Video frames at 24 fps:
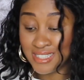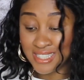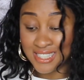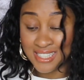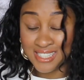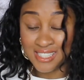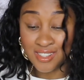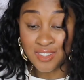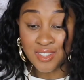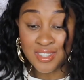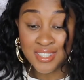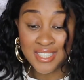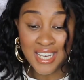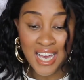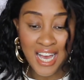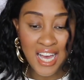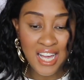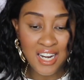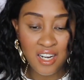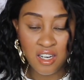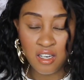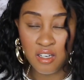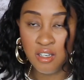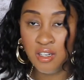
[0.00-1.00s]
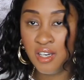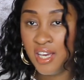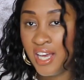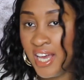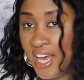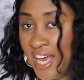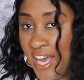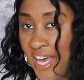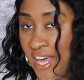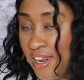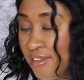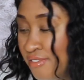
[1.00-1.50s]
des sandales.
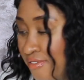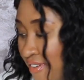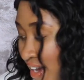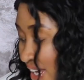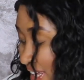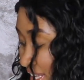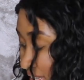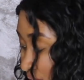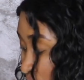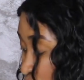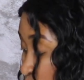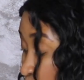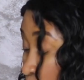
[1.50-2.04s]
Elle va être